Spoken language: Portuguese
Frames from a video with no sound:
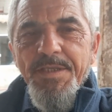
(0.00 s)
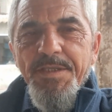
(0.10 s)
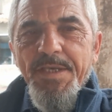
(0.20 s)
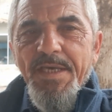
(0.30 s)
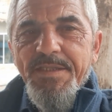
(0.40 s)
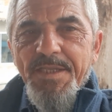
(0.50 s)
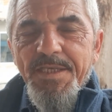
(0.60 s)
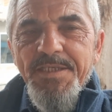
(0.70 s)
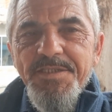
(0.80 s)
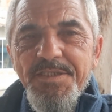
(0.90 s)
Dia
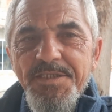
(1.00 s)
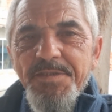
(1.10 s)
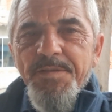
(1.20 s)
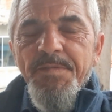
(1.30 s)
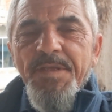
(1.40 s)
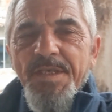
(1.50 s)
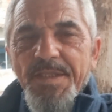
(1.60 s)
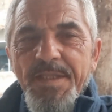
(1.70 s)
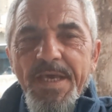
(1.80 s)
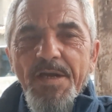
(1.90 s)
13
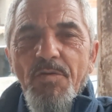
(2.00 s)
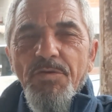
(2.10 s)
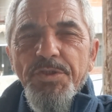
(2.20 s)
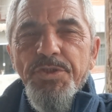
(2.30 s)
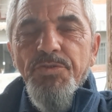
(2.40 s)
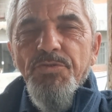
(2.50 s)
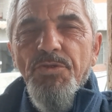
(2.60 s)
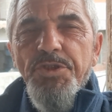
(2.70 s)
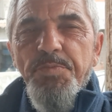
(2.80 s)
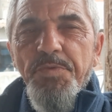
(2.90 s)
de agosto de
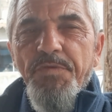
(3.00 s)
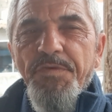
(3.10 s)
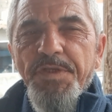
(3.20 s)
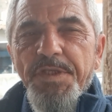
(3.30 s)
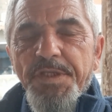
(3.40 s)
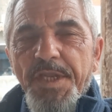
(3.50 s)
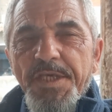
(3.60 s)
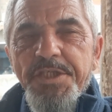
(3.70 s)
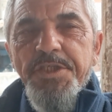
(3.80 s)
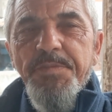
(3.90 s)

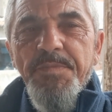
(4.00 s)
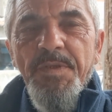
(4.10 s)
2023.